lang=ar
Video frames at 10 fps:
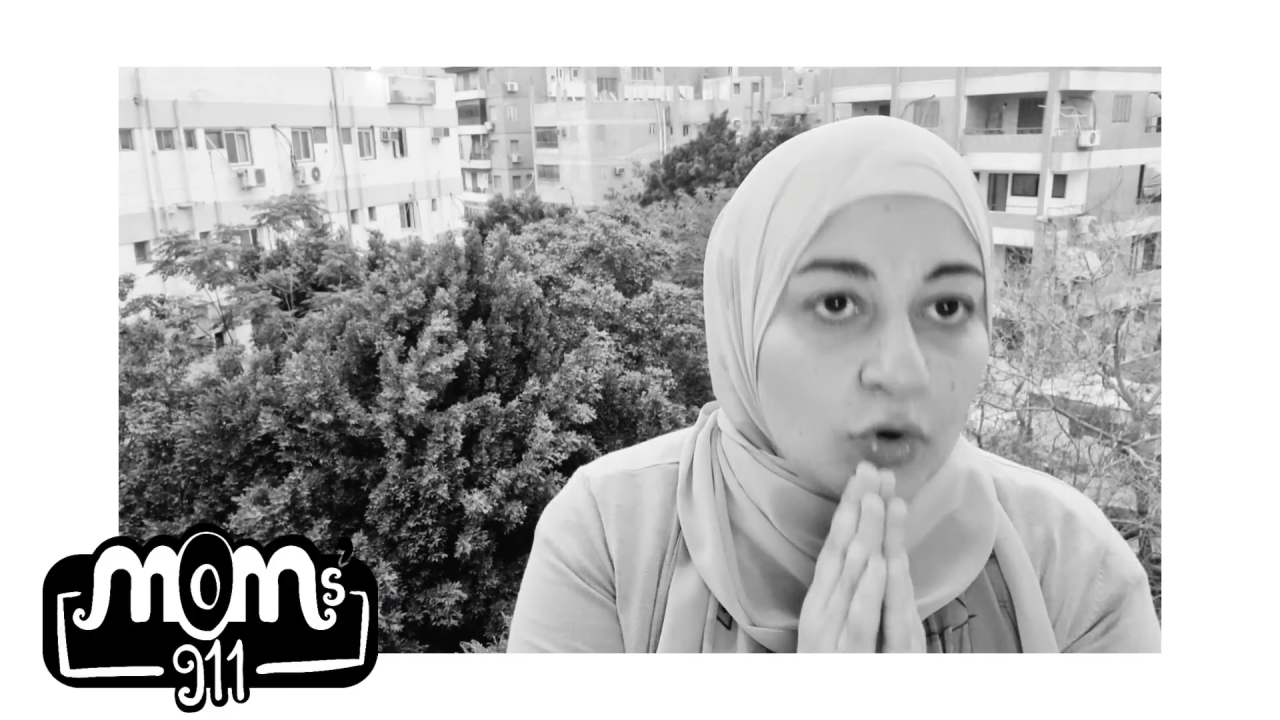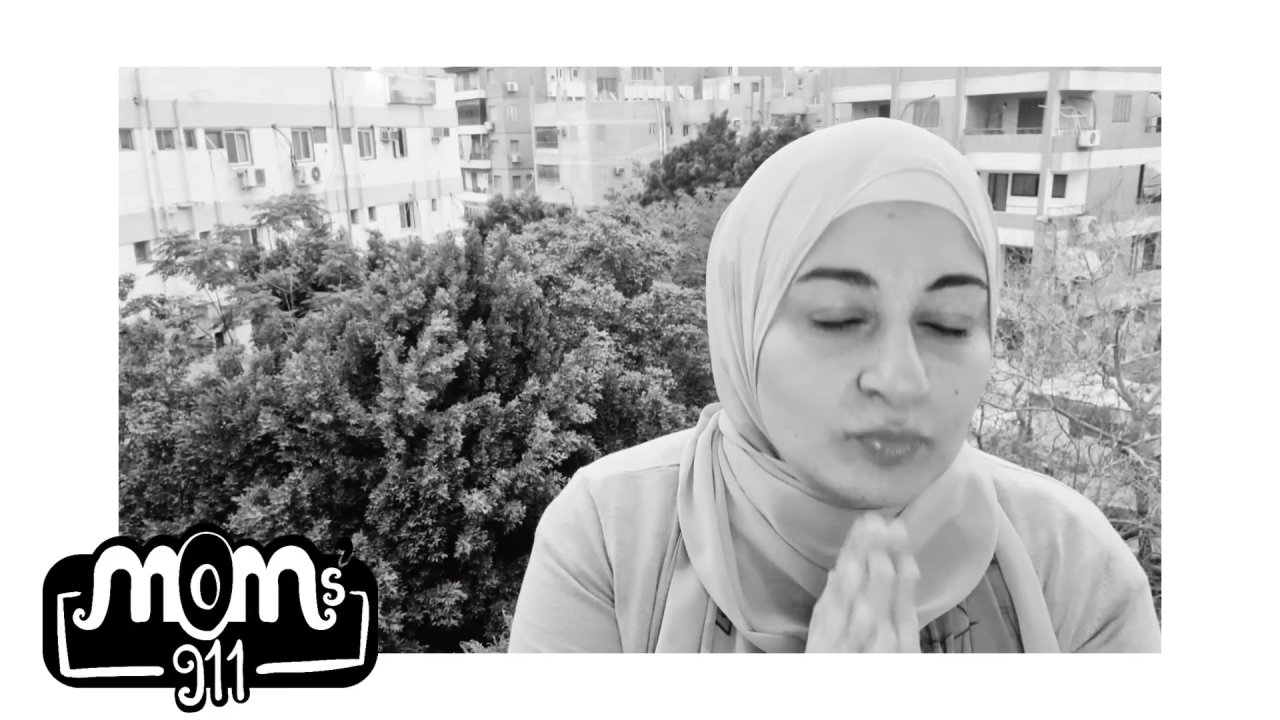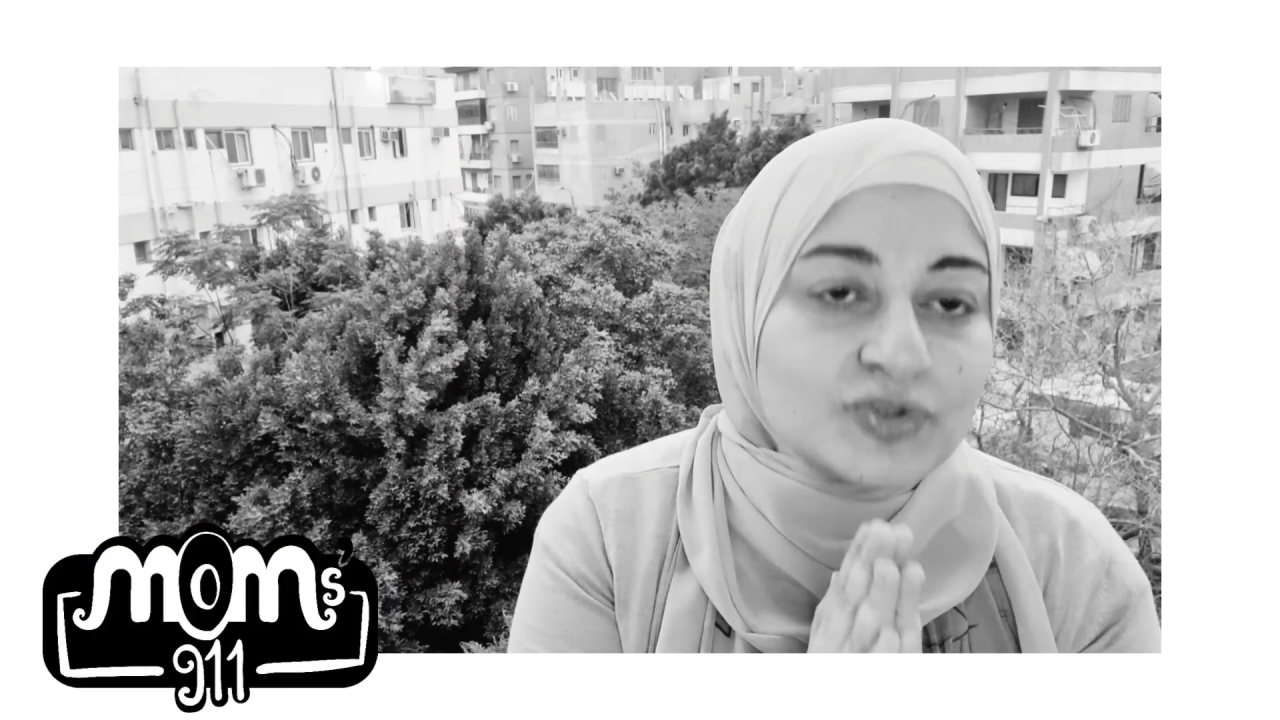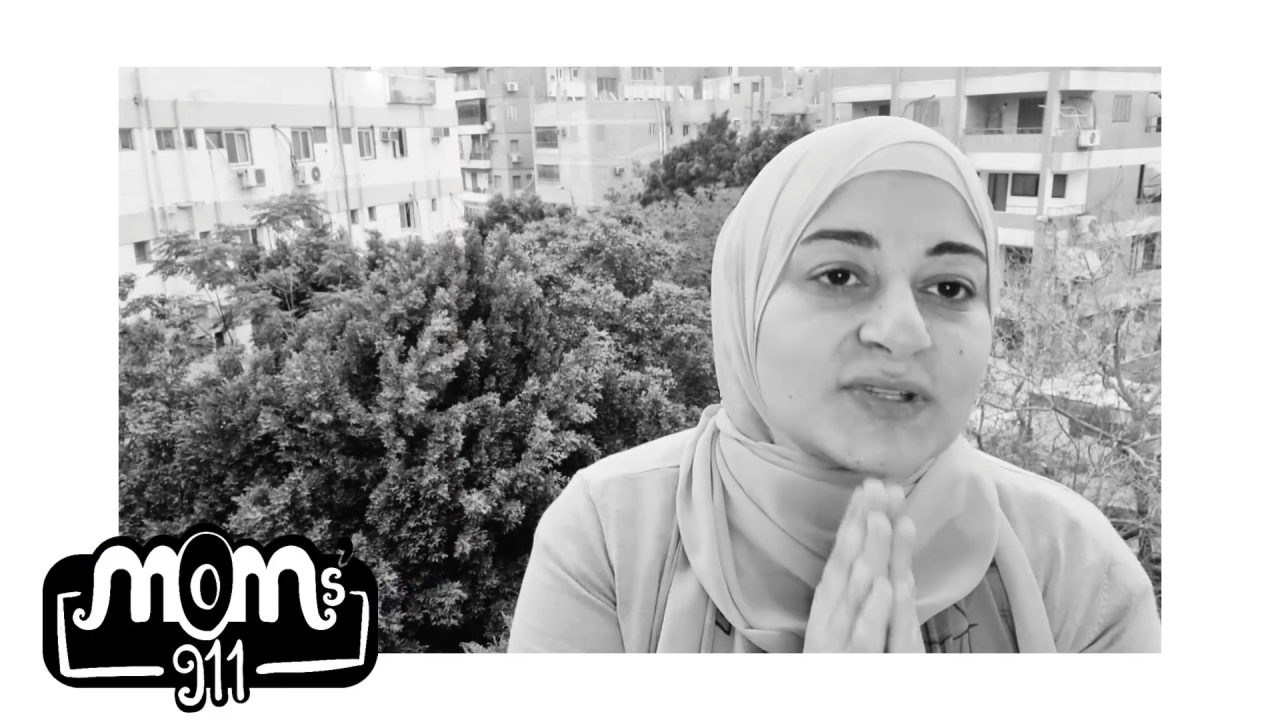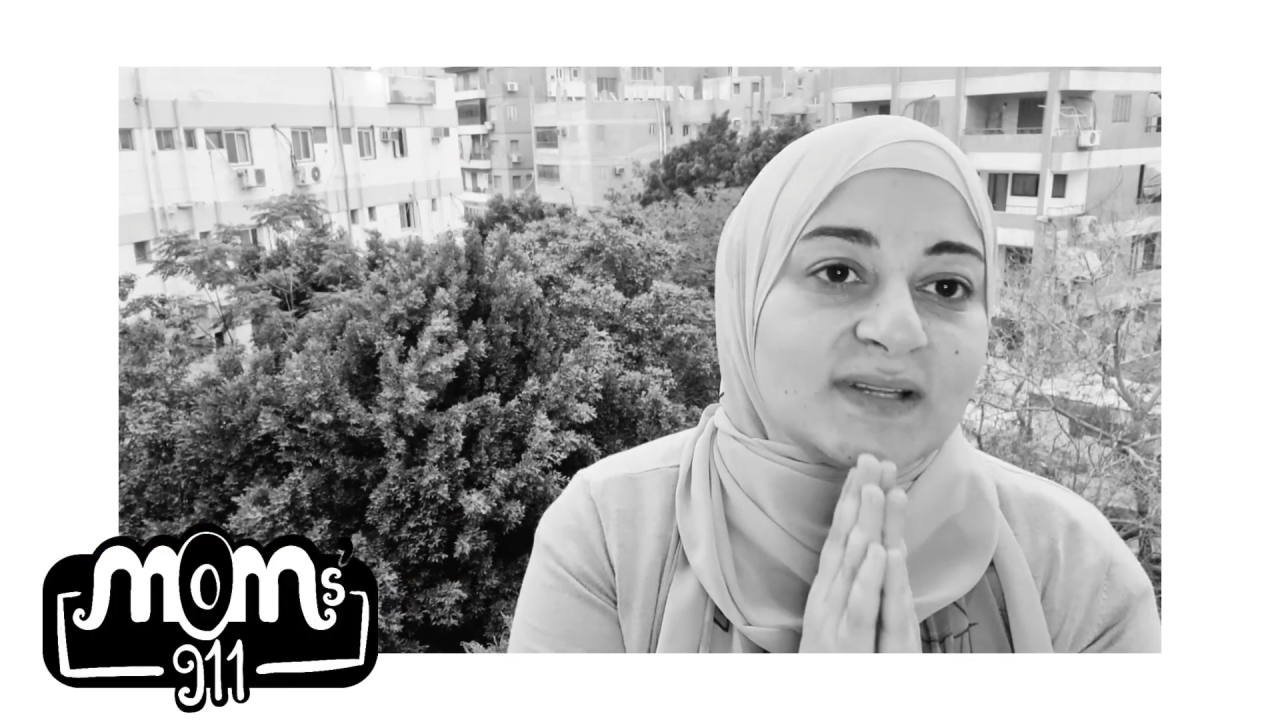اولموست